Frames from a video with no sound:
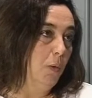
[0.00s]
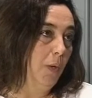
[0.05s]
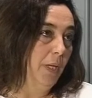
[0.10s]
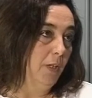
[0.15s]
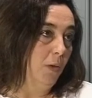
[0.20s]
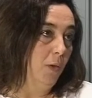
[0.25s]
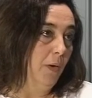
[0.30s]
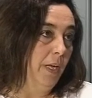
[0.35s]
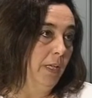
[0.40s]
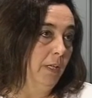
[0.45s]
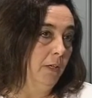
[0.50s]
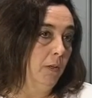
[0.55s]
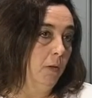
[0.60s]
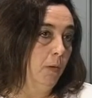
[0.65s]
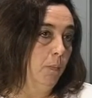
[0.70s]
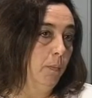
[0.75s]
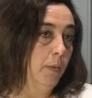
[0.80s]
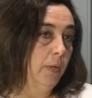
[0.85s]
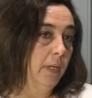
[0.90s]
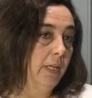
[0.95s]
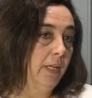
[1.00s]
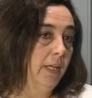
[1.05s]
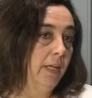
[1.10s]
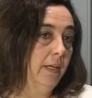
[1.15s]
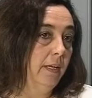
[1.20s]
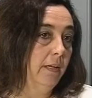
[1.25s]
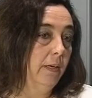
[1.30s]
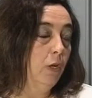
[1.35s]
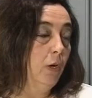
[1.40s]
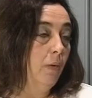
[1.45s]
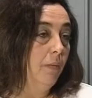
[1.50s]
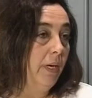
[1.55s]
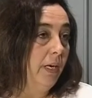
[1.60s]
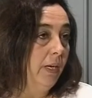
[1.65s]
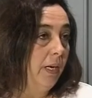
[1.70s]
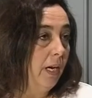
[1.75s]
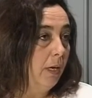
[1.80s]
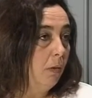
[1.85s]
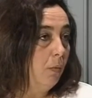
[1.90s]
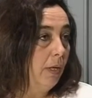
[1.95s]
cuatro años, ¿no? porque
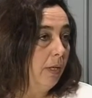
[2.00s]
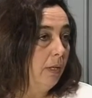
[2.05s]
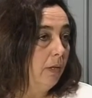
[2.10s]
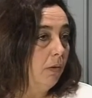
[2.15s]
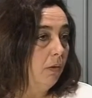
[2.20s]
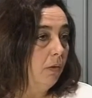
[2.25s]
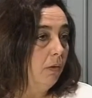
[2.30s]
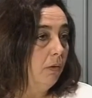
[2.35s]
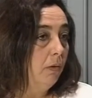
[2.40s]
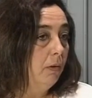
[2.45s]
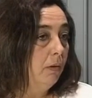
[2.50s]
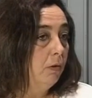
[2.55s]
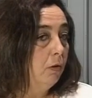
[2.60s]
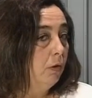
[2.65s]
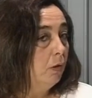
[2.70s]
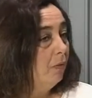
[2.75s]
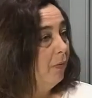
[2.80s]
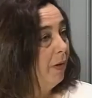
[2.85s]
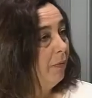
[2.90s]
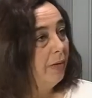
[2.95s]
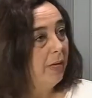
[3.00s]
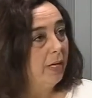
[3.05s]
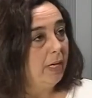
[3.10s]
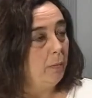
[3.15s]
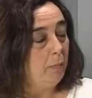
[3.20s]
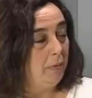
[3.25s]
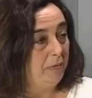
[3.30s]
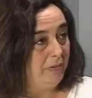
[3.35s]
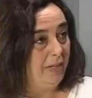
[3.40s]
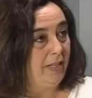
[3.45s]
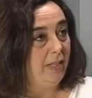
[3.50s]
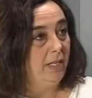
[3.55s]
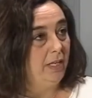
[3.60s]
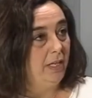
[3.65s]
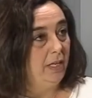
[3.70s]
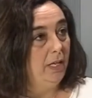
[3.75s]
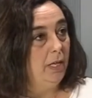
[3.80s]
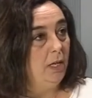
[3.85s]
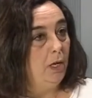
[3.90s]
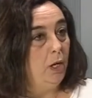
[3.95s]
gobernar cuando todo va bien es muy
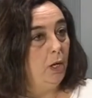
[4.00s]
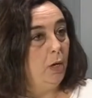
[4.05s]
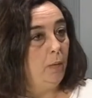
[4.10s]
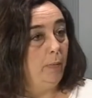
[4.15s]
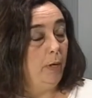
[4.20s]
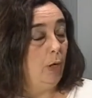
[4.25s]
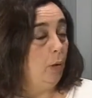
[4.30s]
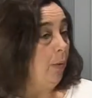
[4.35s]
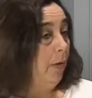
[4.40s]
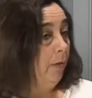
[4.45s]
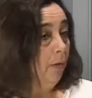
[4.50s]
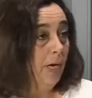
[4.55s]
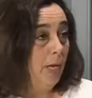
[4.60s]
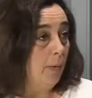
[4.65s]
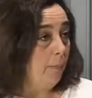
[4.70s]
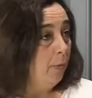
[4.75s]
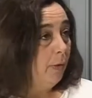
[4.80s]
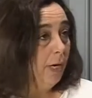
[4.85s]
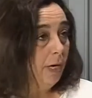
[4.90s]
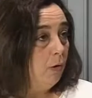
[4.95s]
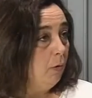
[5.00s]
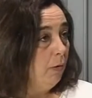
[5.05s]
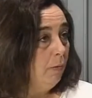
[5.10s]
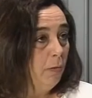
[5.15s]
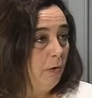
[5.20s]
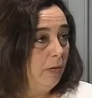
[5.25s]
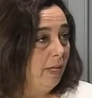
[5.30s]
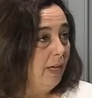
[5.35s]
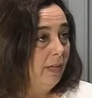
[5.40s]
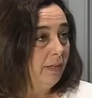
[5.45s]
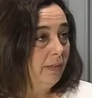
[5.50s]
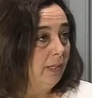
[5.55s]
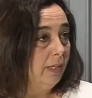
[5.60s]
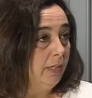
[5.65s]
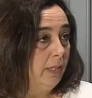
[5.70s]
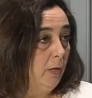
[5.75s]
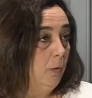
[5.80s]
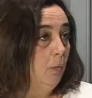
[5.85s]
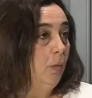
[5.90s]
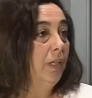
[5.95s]
fácil pero cuando la época no es bollante y
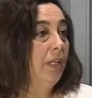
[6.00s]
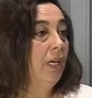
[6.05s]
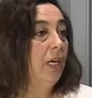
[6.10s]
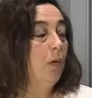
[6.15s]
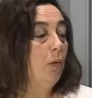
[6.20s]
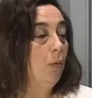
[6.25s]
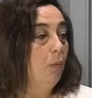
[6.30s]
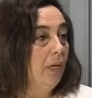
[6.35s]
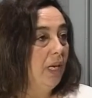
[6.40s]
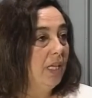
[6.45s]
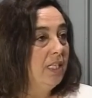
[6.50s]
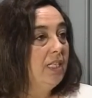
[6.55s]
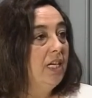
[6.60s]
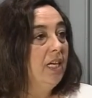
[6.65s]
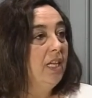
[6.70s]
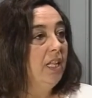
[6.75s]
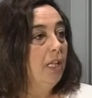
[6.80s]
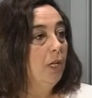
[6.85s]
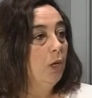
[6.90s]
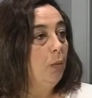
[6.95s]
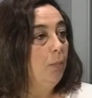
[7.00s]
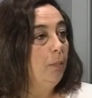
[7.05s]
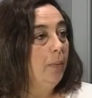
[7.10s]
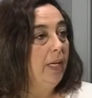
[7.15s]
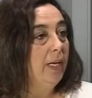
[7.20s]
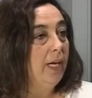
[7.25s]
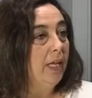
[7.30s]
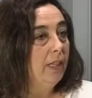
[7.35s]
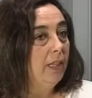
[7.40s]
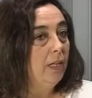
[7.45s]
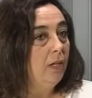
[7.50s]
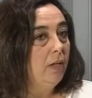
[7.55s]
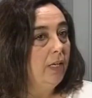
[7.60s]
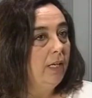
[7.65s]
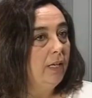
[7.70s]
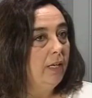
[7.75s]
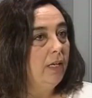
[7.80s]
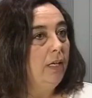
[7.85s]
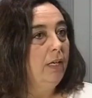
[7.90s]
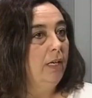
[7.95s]
te encuentras con una serie de
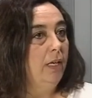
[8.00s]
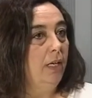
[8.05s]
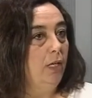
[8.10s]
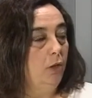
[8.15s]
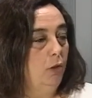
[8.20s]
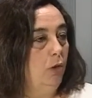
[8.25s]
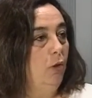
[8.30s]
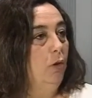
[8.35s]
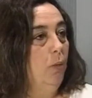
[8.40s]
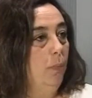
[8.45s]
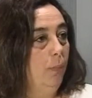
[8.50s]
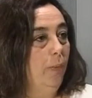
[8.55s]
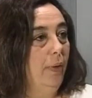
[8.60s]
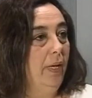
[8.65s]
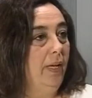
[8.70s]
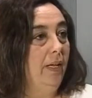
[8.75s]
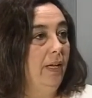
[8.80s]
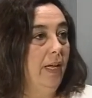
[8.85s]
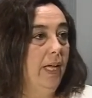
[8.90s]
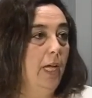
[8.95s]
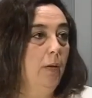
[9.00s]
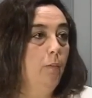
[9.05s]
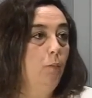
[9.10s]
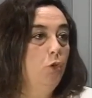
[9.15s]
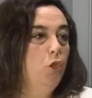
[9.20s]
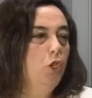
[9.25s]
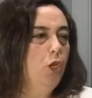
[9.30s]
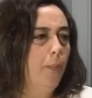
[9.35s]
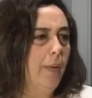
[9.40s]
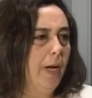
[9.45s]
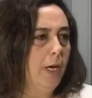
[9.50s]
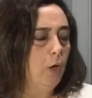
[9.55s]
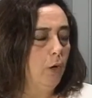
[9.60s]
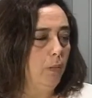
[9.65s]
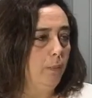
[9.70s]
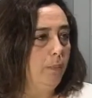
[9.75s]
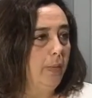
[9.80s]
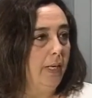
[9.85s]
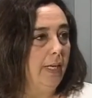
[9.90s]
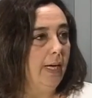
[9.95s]
complicaciones, todo pues es mucho más
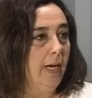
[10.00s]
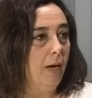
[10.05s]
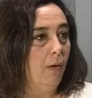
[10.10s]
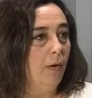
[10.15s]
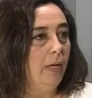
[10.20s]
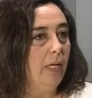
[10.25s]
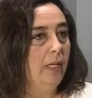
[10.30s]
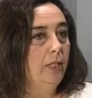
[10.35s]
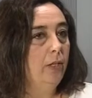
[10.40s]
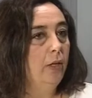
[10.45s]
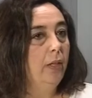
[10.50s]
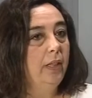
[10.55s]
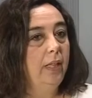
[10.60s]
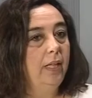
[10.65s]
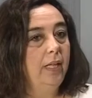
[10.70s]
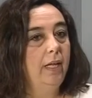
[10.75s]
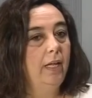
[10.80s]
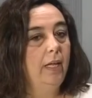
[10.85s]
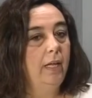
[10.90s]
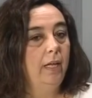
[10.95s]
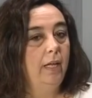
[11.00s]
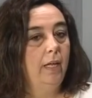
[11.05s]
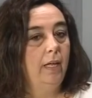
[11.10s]
complicado. Entonces,